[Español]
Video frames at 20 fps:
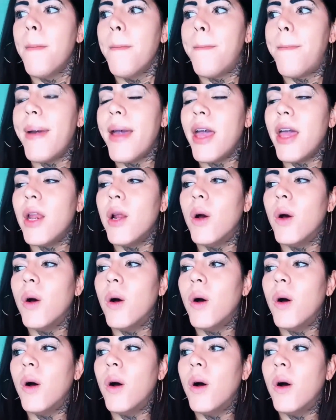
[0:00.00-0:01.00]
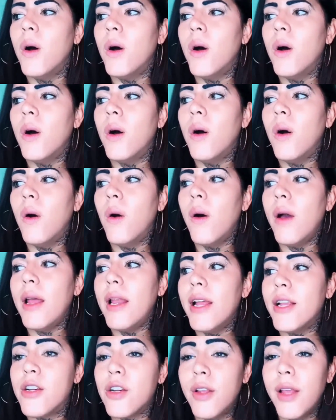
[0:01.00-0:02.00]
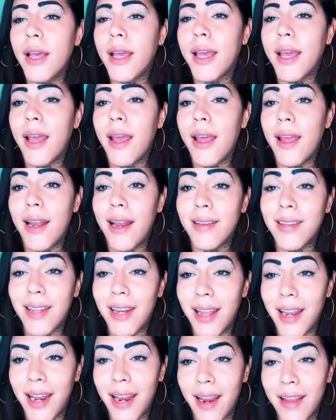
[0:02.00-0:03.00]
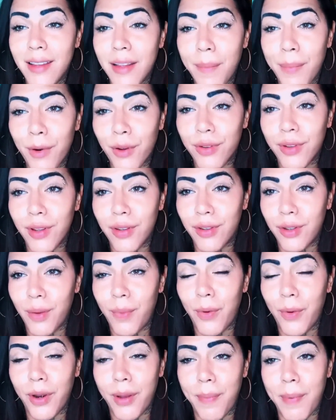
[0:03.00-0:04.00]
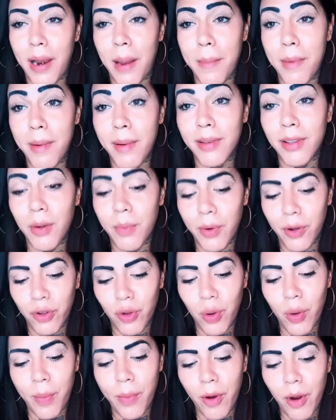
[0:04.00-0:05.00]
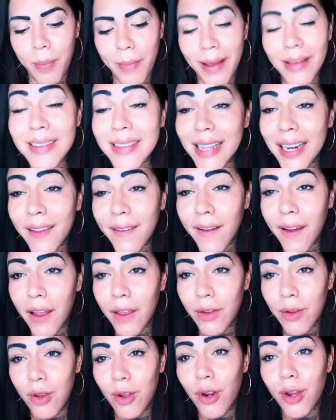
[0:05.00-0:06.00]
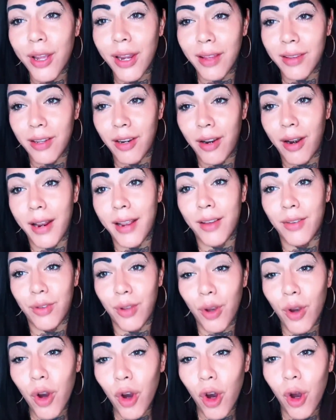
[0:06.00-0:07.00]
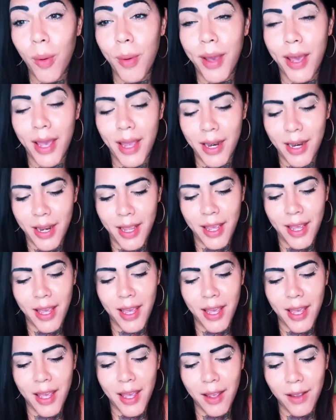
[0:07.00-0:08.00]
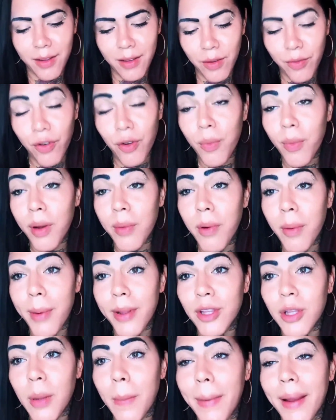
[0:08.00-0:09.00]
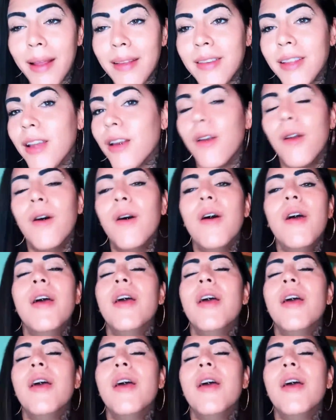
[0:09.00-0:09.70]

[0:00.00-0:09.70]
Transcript: Pero el hecho de que acelerara ese proceso, porque para mí va a ser un proceso mejor más tardado, Y yo lo quería hacer ahora que soy joven, eh, eh se fue un buen momento para hacerlo.